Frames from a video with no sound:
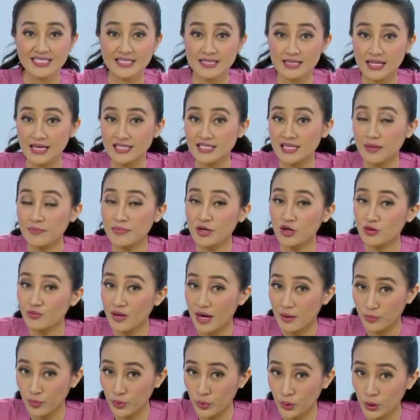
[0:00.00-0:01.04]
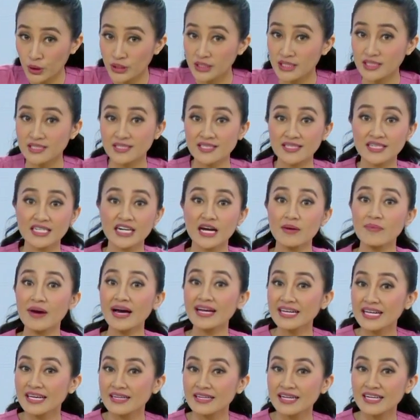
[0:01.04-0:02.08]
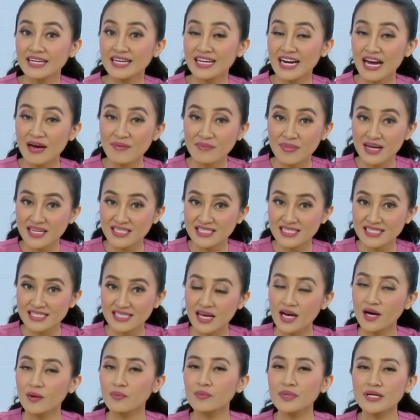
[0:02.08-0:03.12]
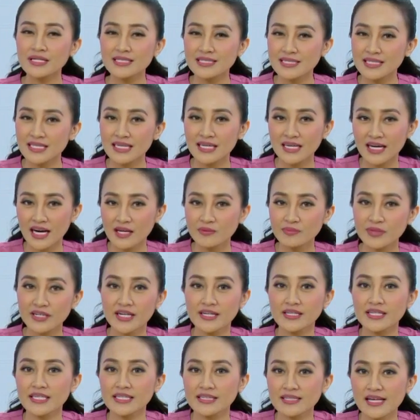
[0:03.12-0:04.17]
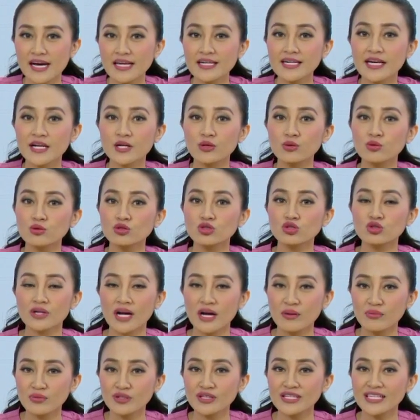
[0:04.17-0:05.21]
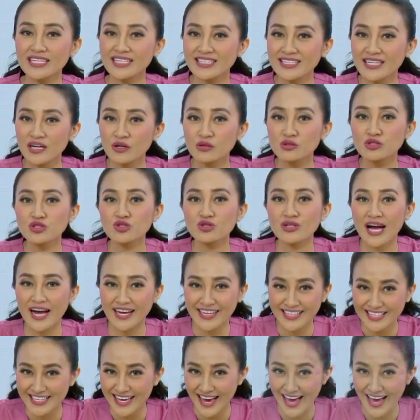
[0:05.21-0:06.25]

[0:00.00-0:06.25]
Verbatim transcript: Setelah sampai rumah pun, segera mandi dan keramas. Bersihkan badan kita dari ujung rambut hingga ujung kaki